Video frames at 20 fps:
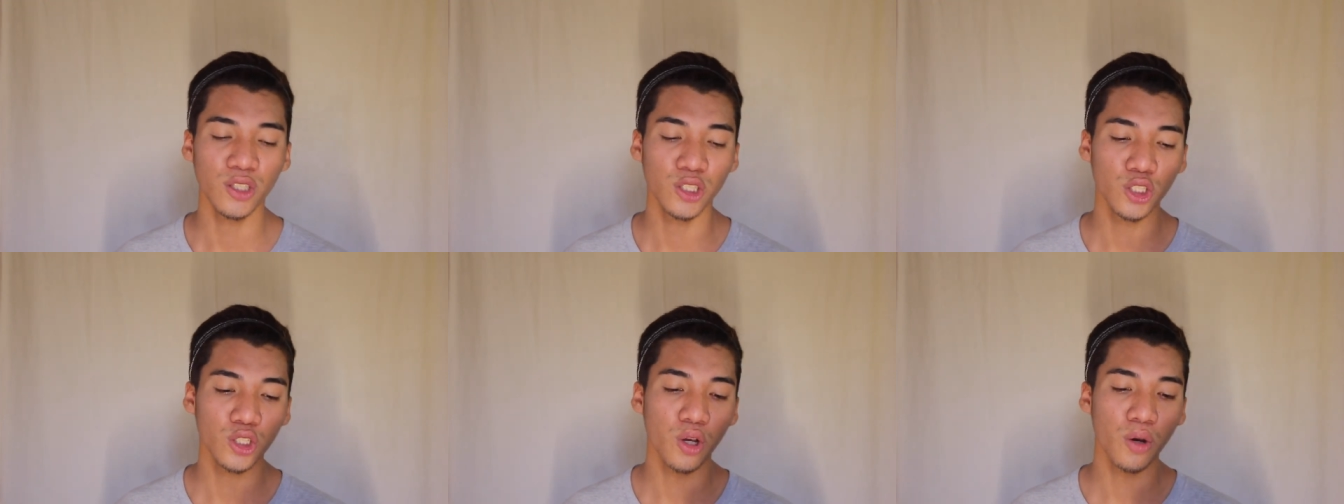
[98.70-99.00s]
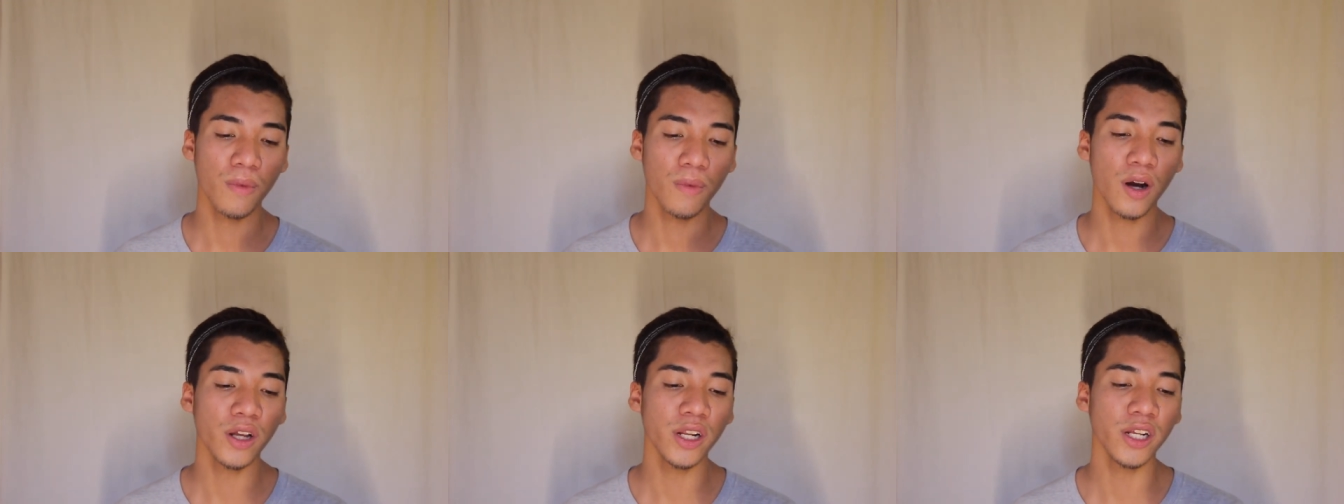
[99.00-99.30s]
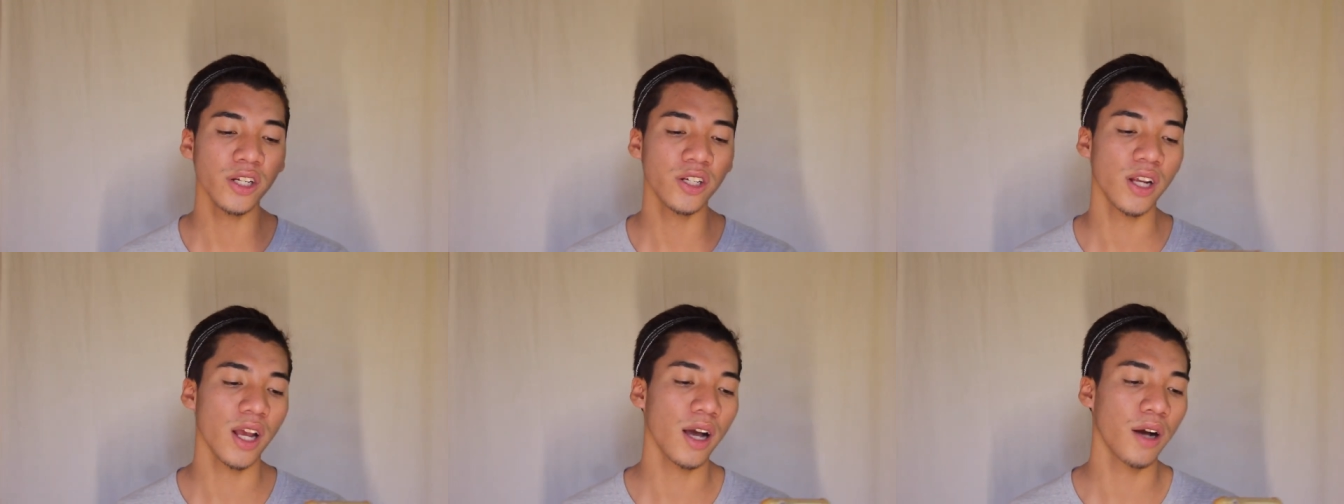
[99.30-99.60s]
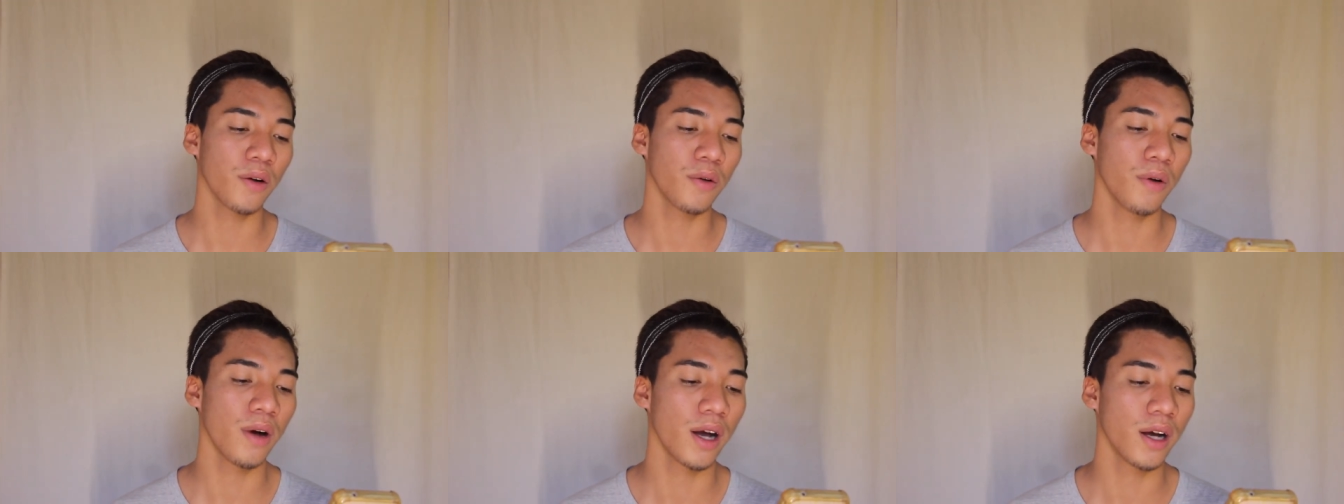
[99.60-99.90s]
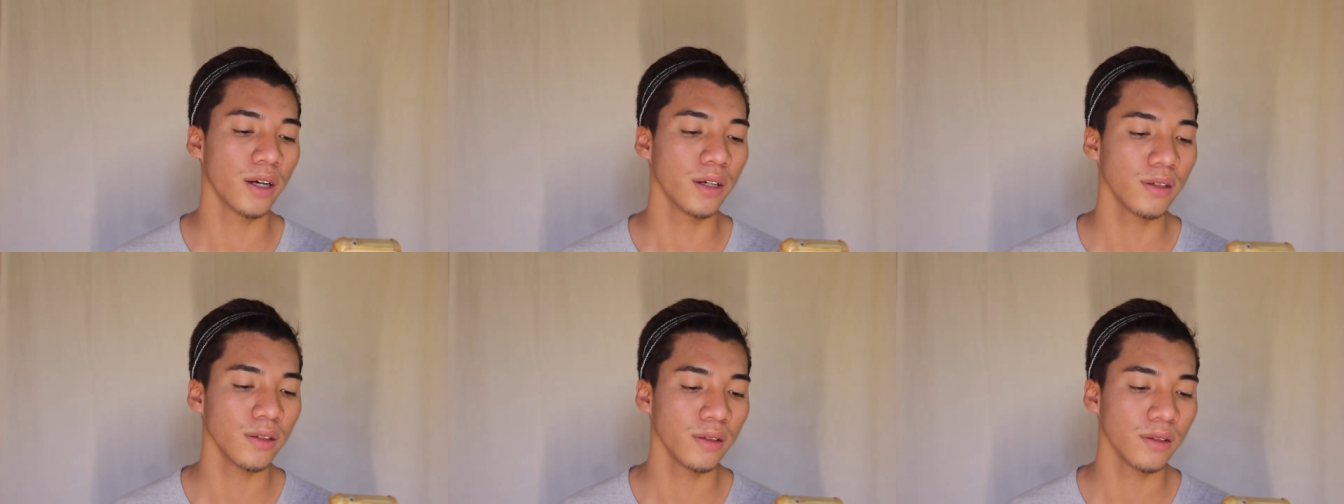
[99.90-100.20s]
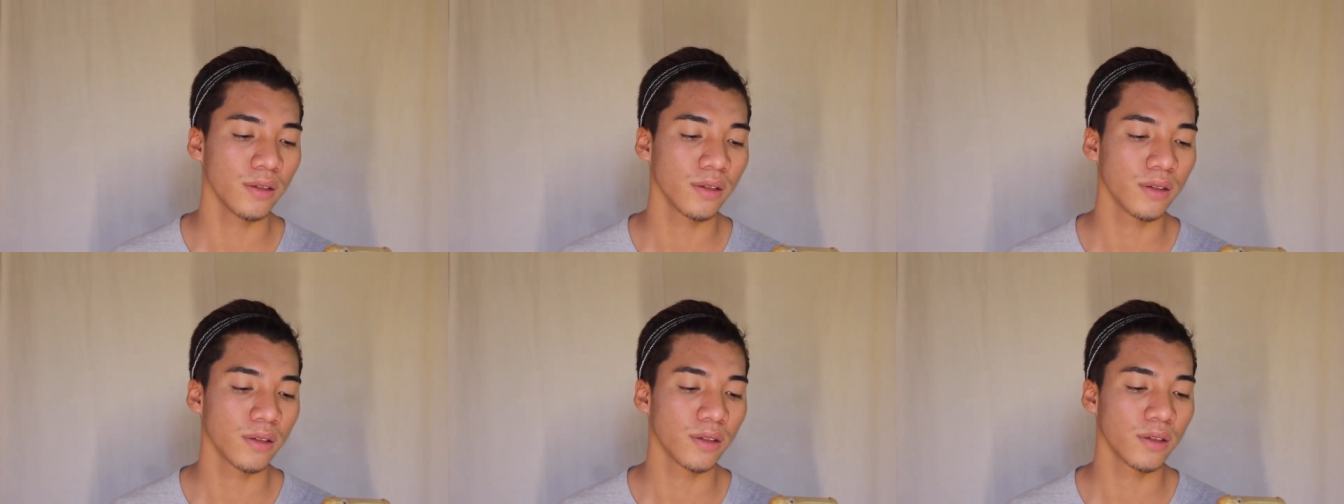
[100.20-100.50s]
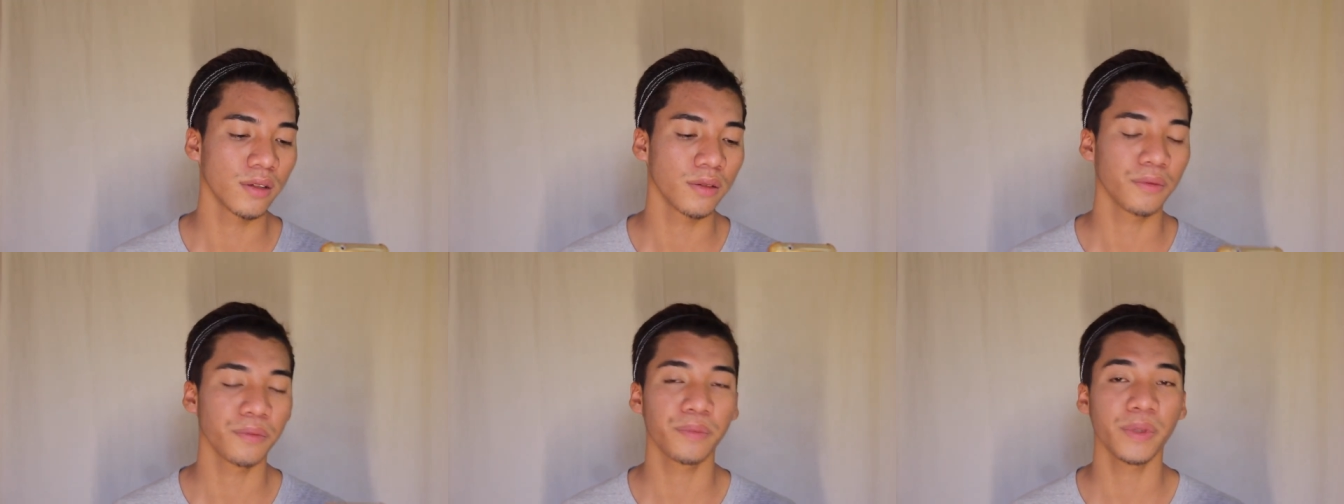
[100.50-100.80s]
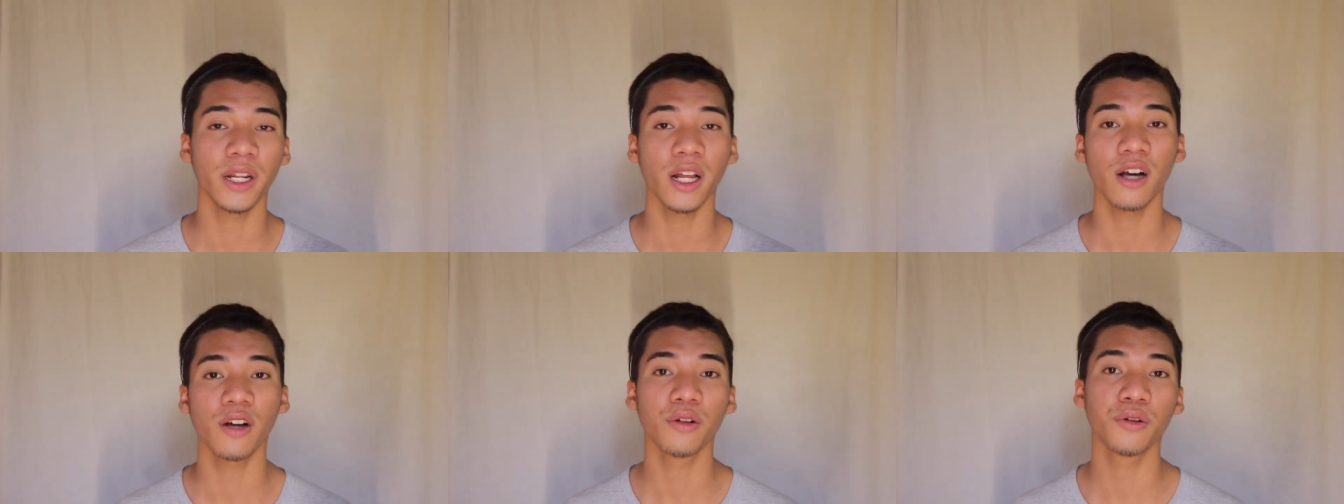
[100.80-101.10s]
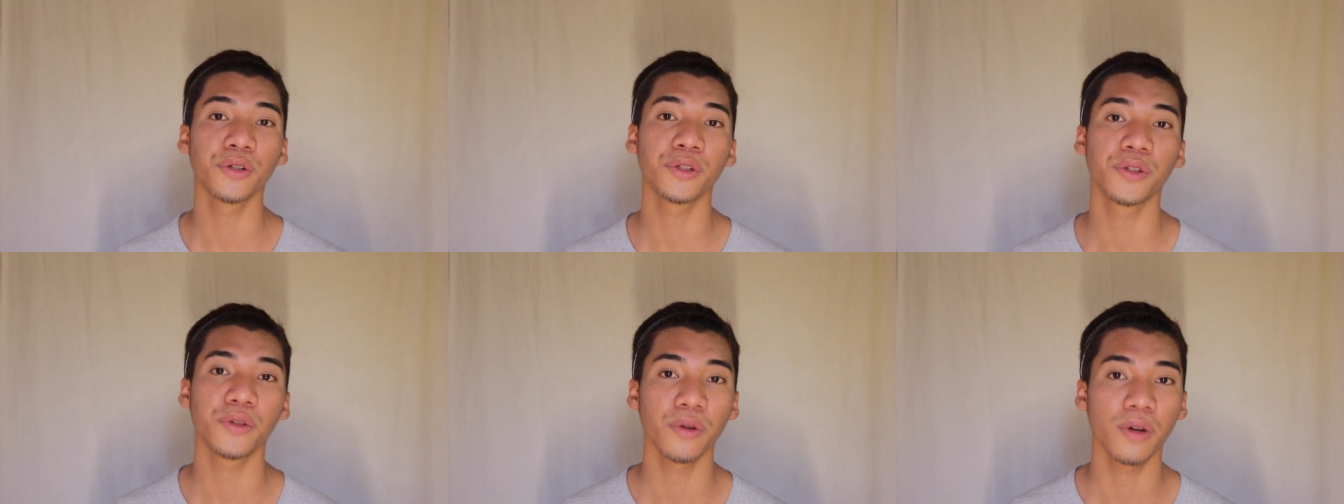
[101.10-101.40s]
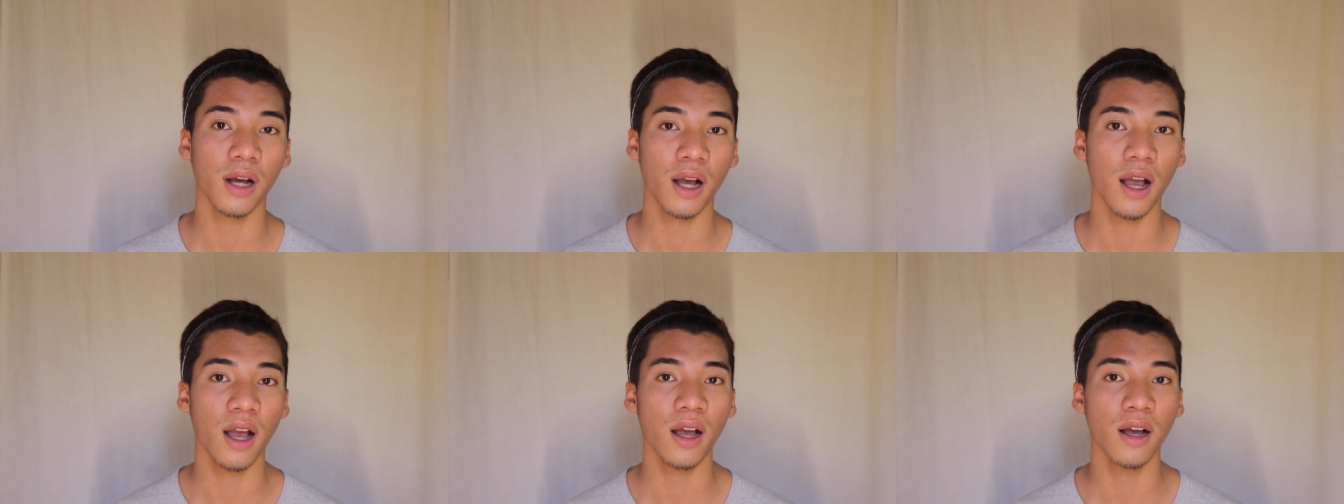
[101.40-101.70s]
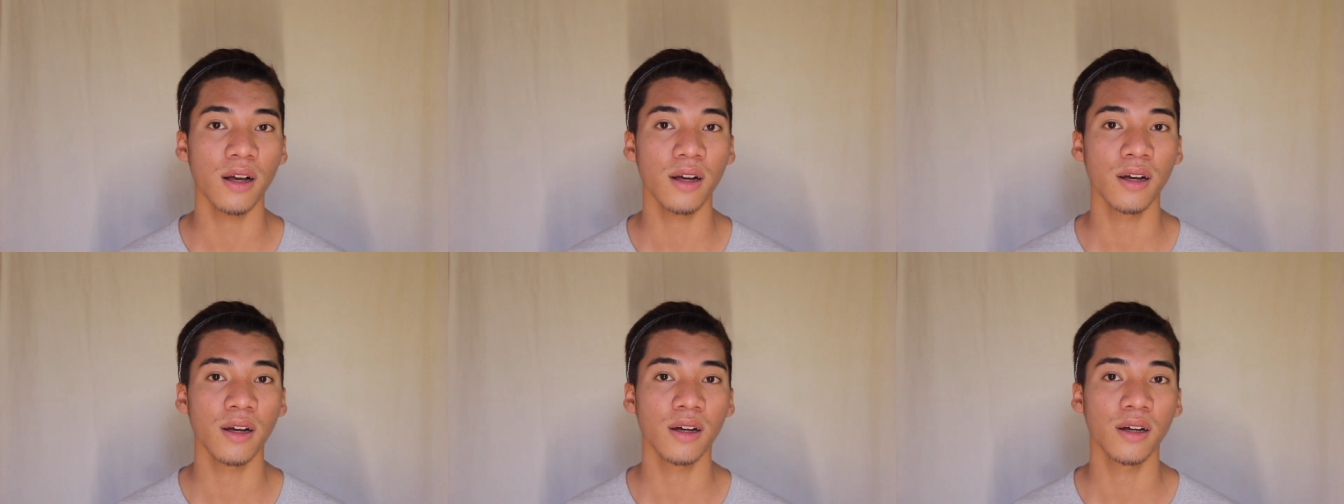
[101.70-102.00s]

So, mao na siya ko ang pinakagusto nga